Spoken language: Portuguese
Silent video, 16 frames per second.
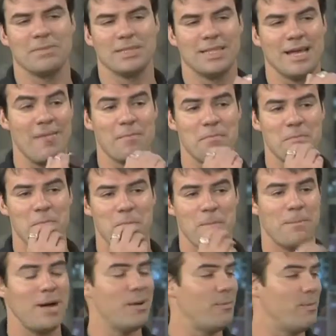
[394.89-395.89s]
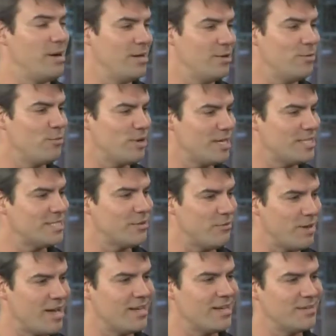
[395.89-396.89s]
está babando por essa
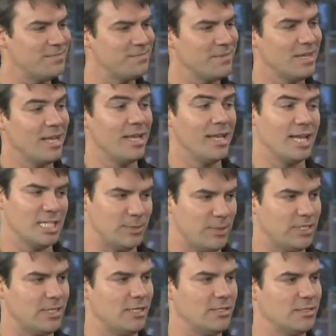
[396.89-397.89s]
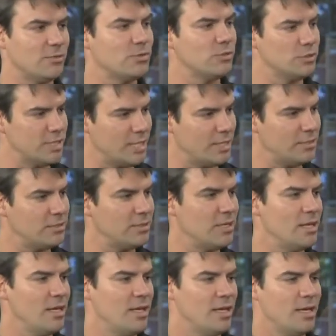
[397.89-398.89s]
vaga. Ele que é especialista nos 200,
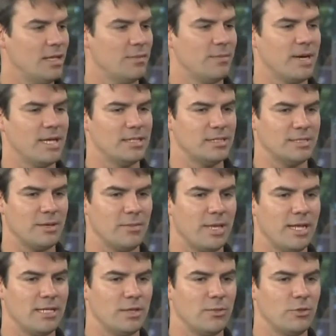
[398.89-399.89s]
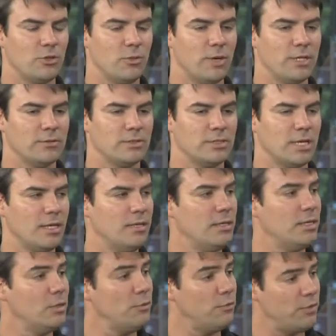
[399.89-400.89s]
uhum. mas também nada muito bem o
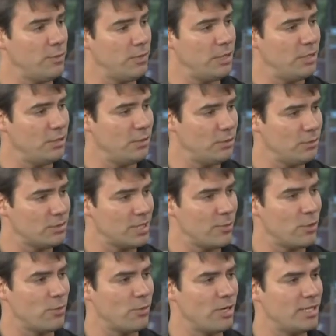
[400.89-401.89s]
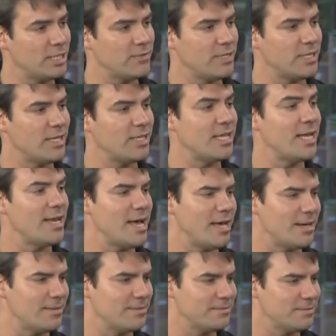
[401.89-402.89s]
100. E no feminino, no 100 borboletas, vai ter a
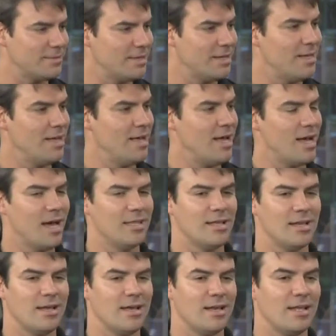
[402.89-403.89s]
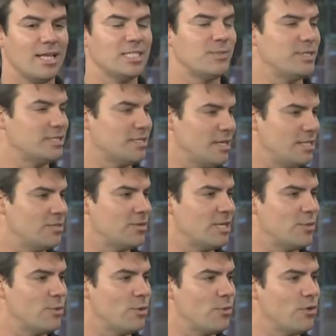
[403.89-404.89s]
Dainara. A Dainara, que é especialista
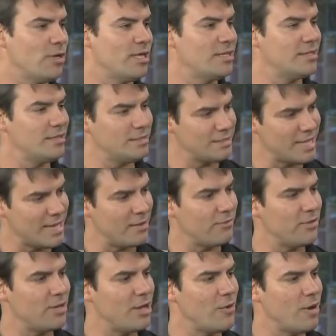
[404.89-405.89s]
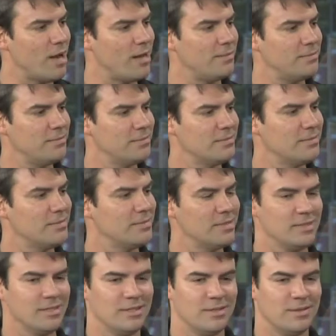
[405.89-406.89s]
na nado borboleta, está na final A
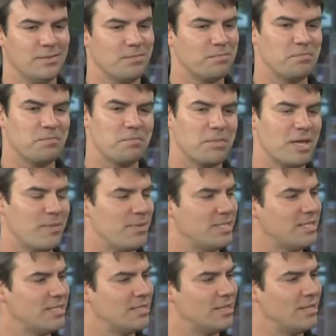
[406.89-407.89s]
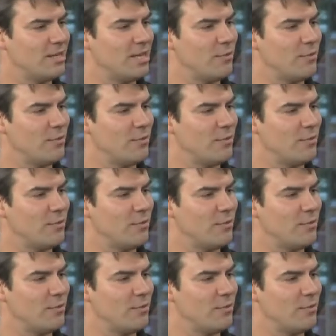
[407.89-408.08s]
e é representando